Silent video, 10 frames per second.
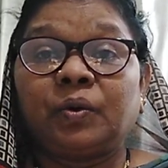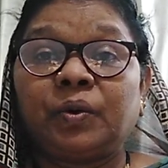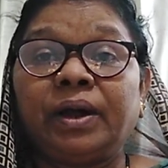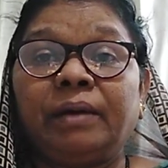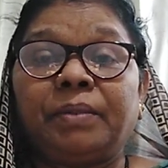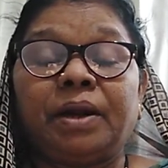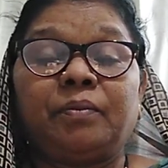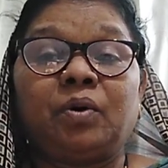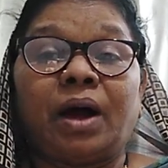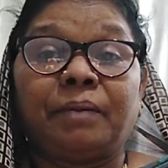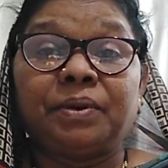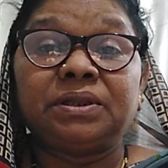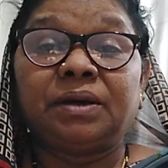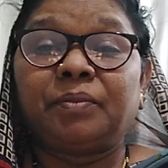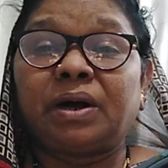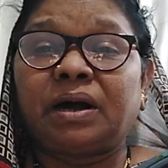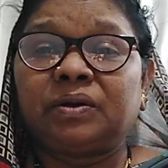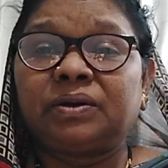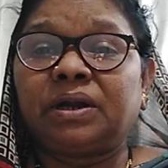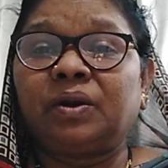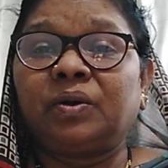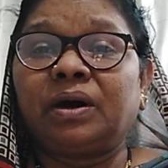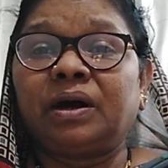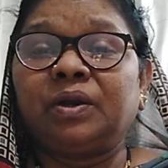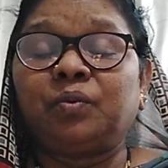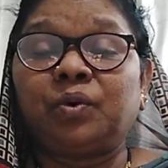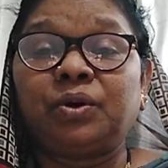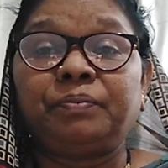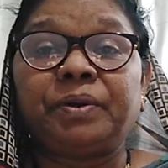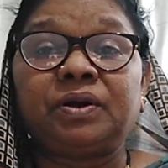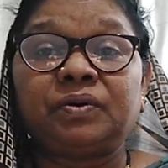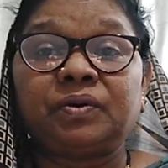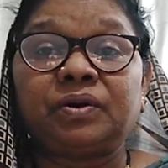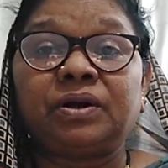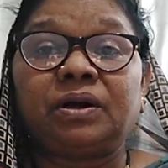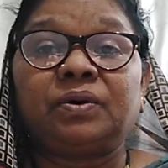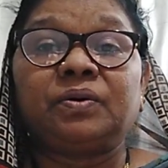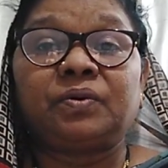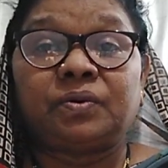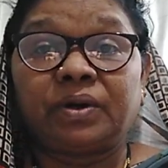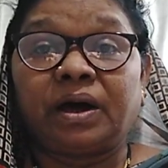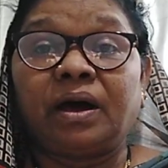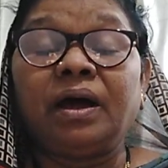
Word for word: కూడా మనము అబద్ధం ఆడుటలో కానీ ఒట్టు పెట్టుకున్నట్లో కూడా